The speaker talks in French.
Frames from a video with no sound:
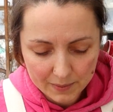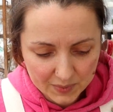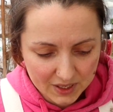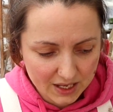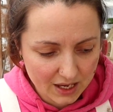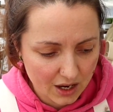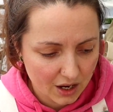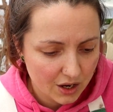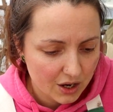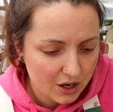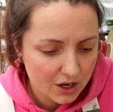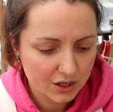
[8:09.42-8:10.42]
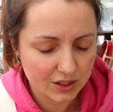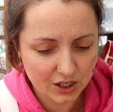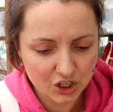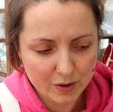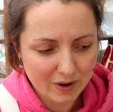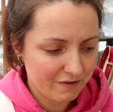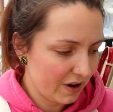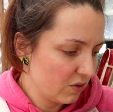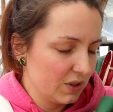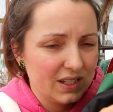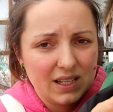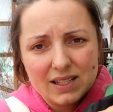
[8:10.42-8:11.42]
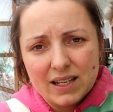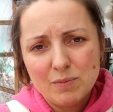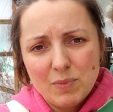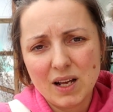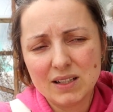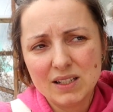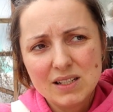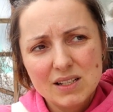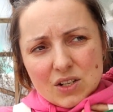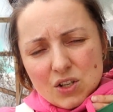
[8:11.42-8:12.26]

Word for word: Puis euh, ce que j'aimerais faire aussi, ça serait de planter des